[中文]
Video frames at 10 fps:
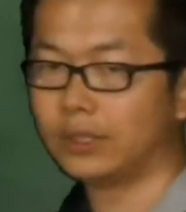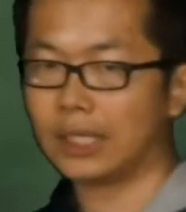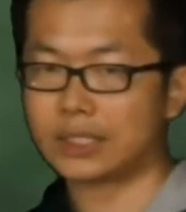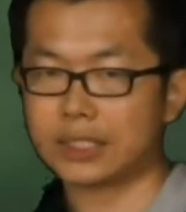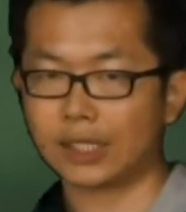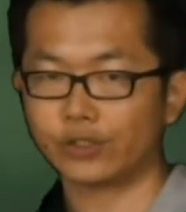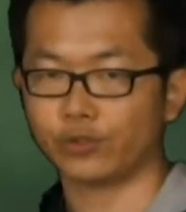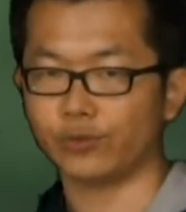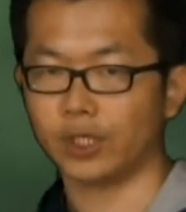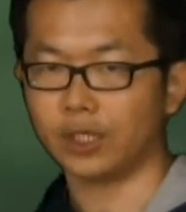好，那这张
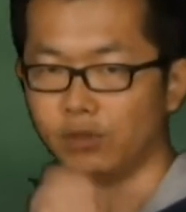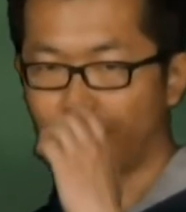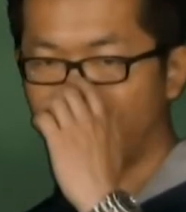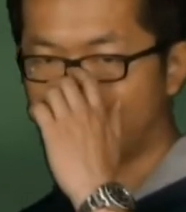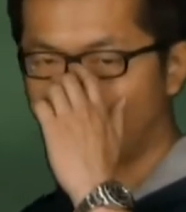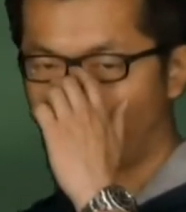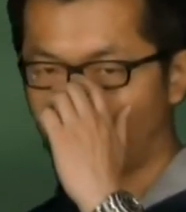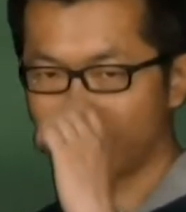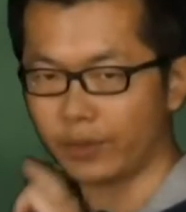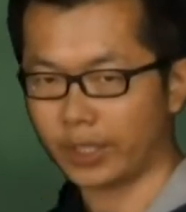图呢？我们也稍
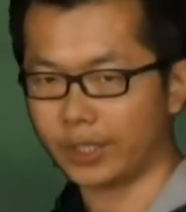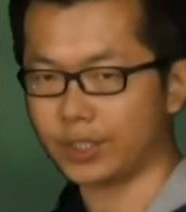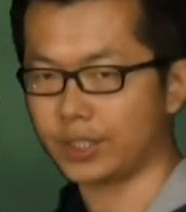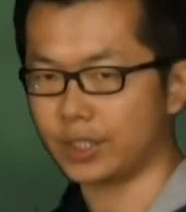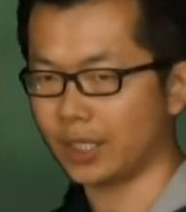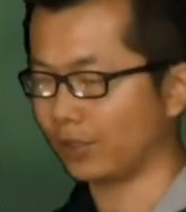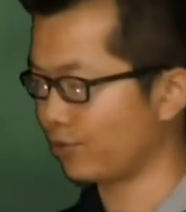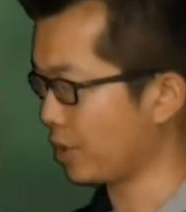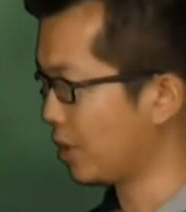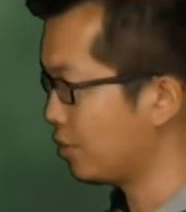微稍微练习一下，
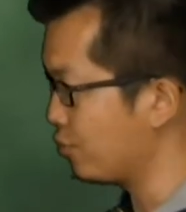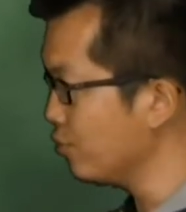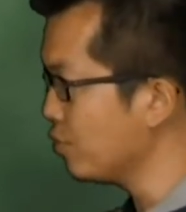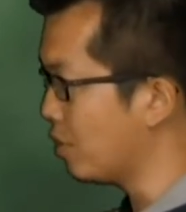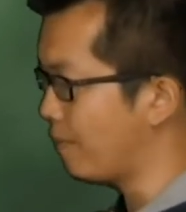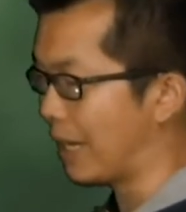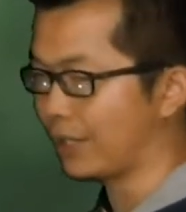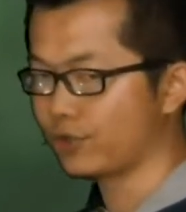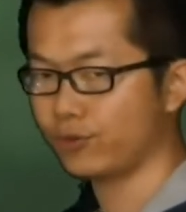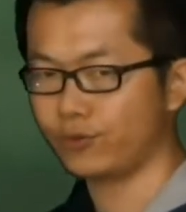同学。如果
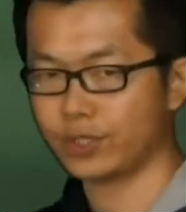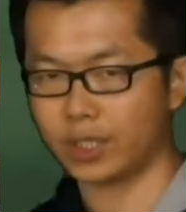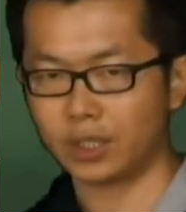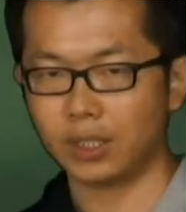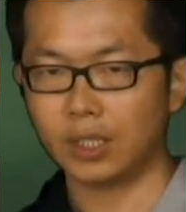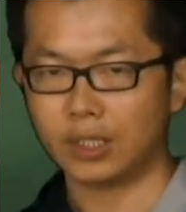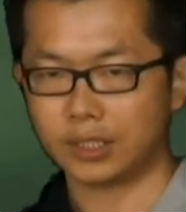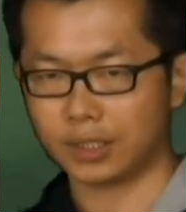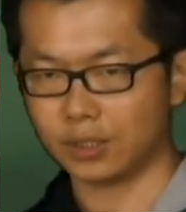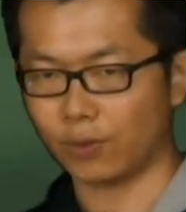把出生、
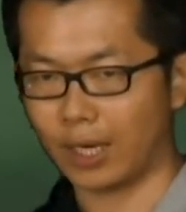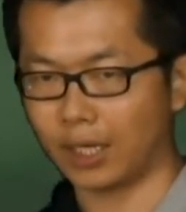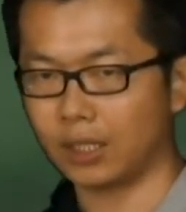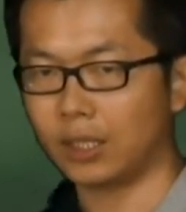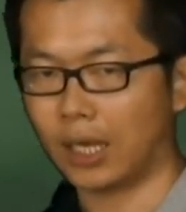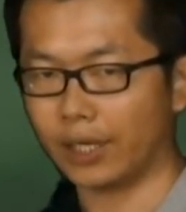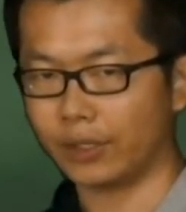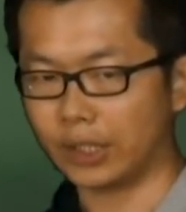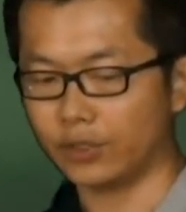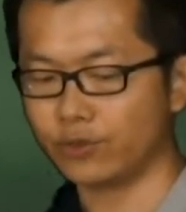死亡，还
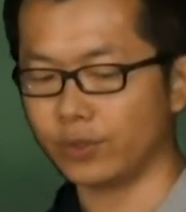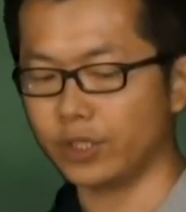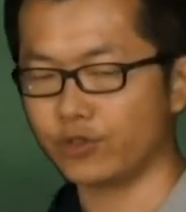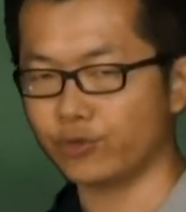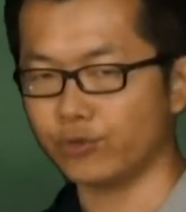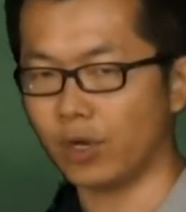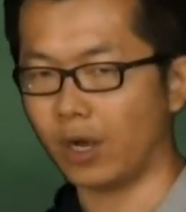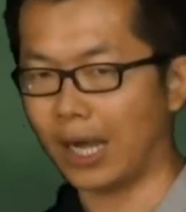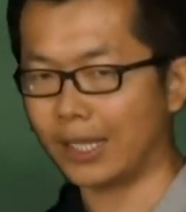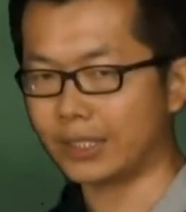有移入、移出，
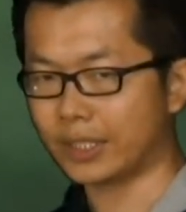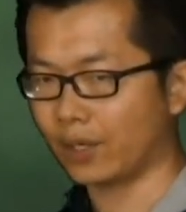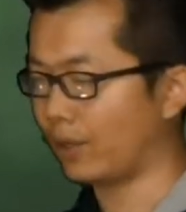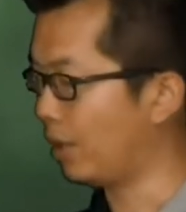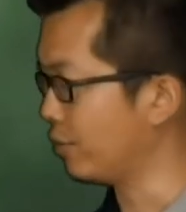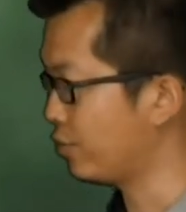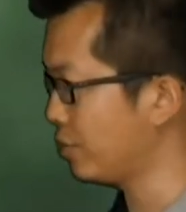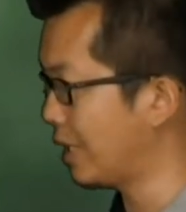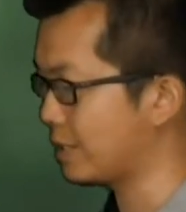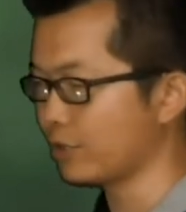哦，按照哈
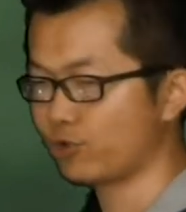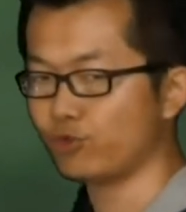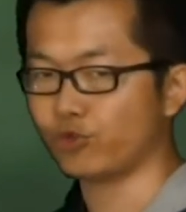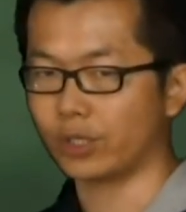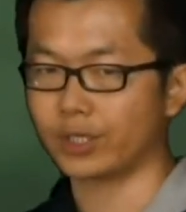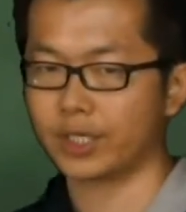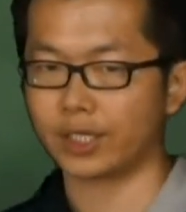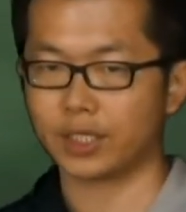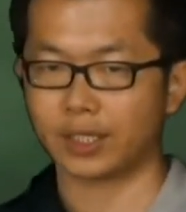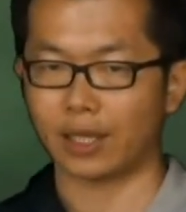类似数学的
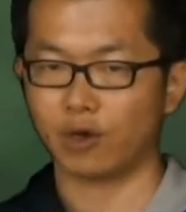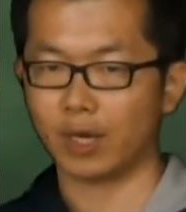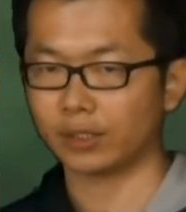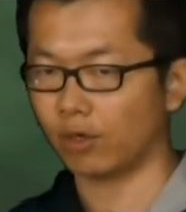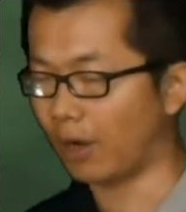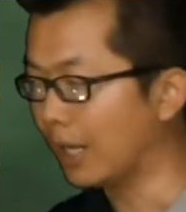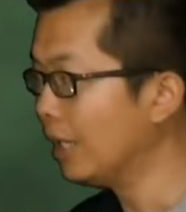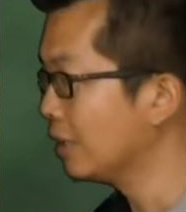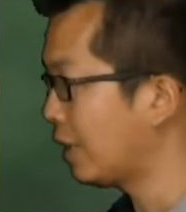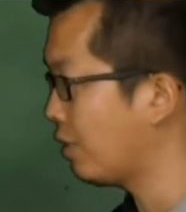象限来画的话，
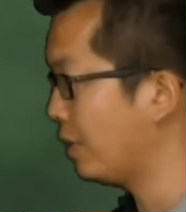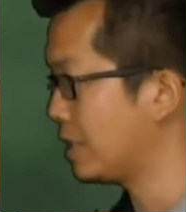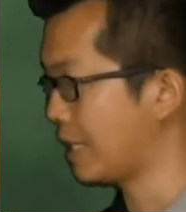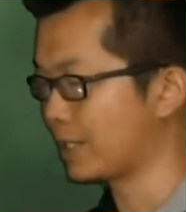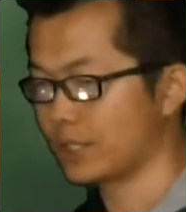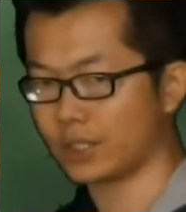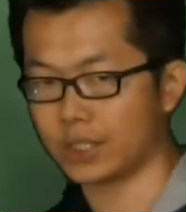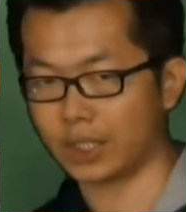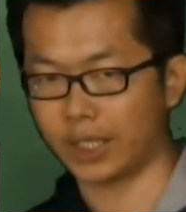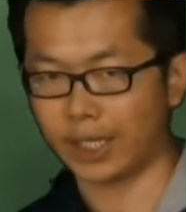它会长成
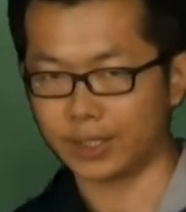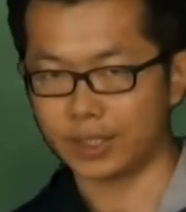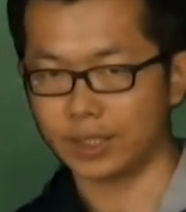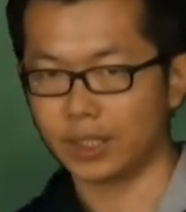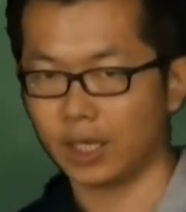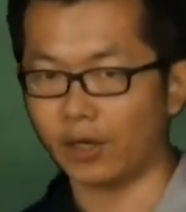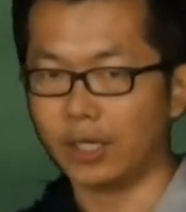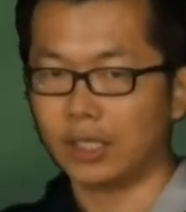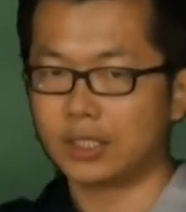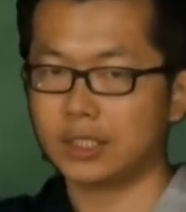这个样子。
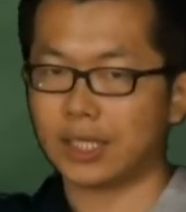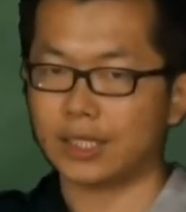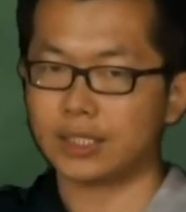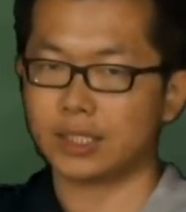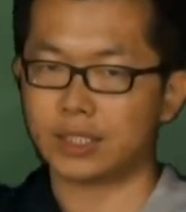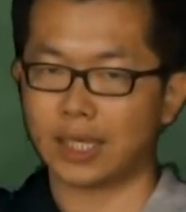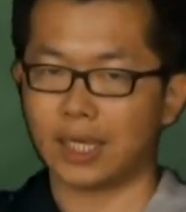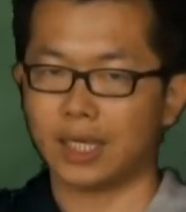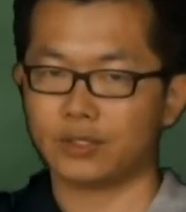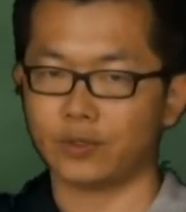好，自然增
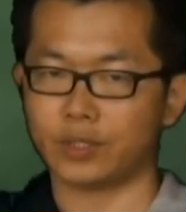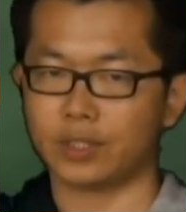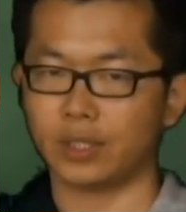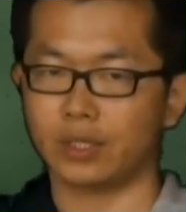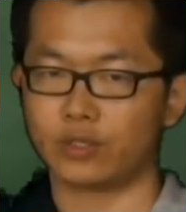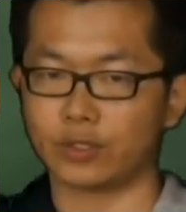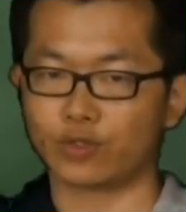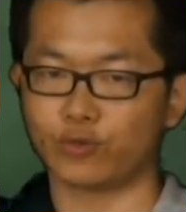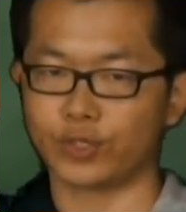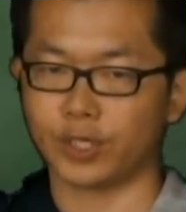加就是就
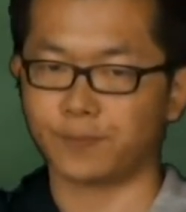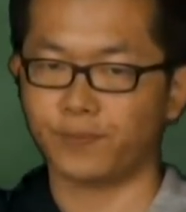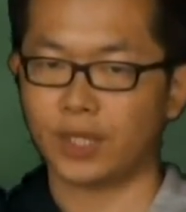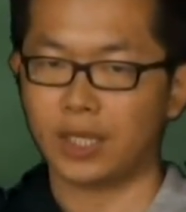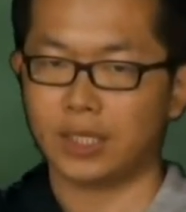是出生。